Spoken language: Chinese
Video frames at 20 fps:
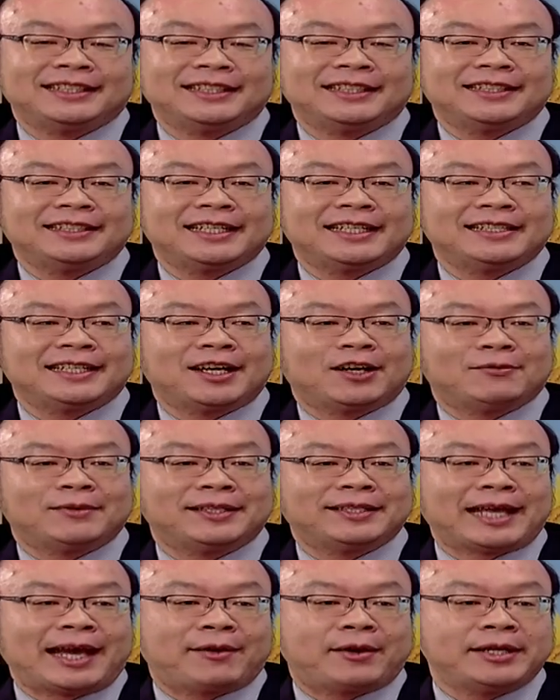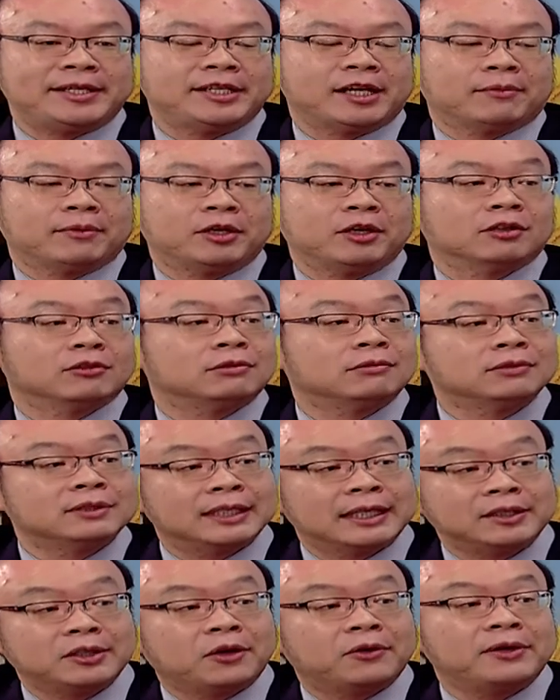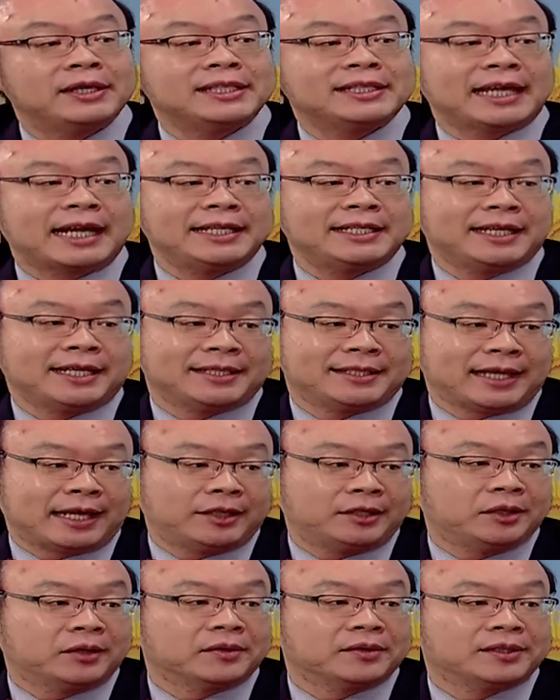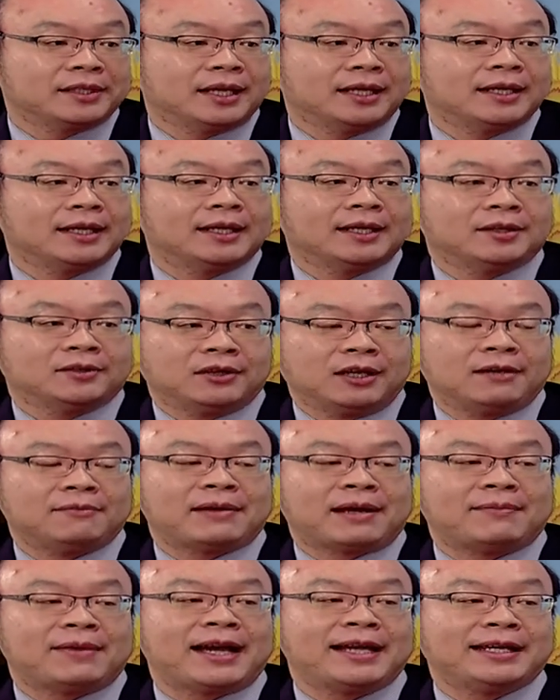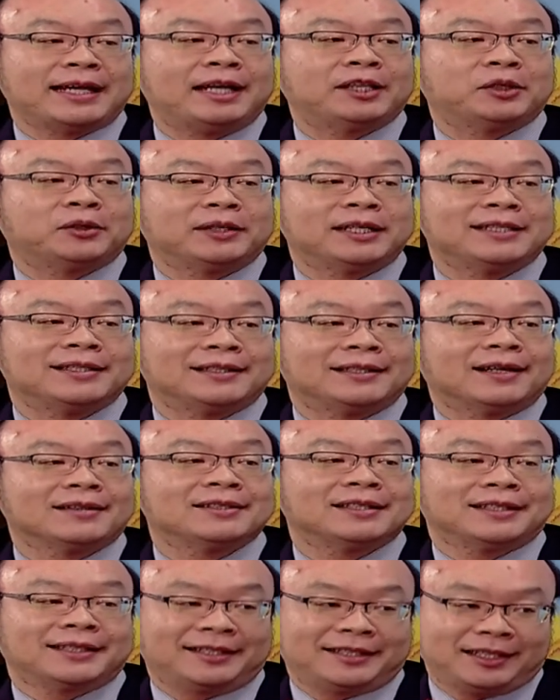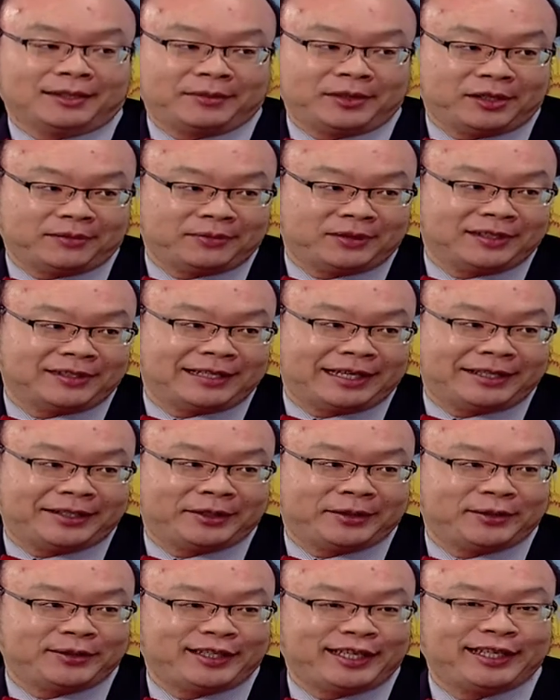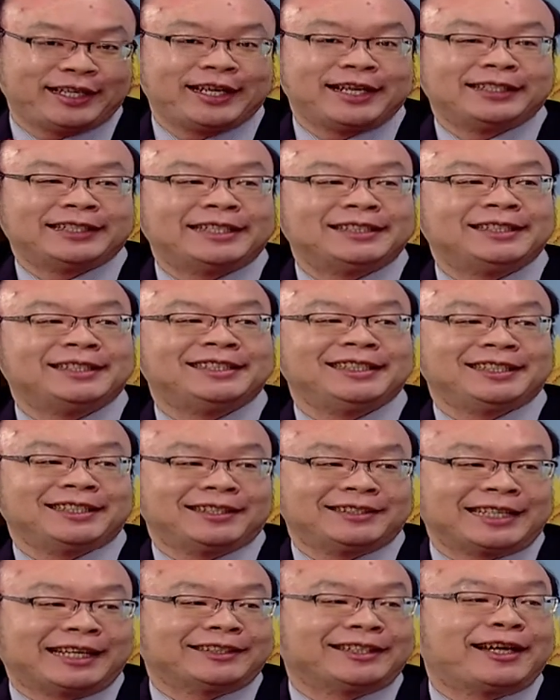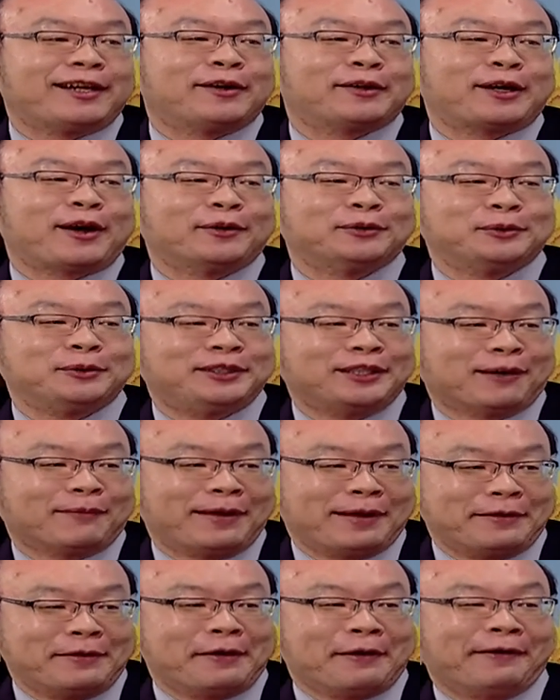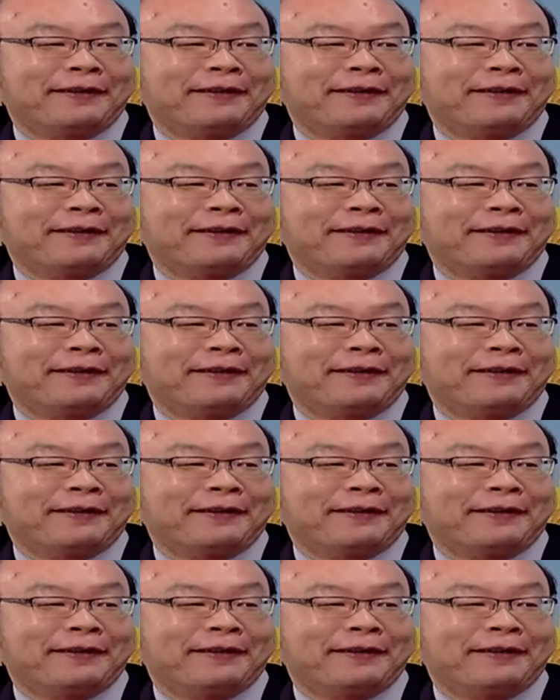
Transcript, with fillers: 实现在我们台湾小朋友出生都会筛检蚕豆症，所以妈妈应该都会知道自己的小朋友没有蚕豆症。但是记得长大要告诉小朋友。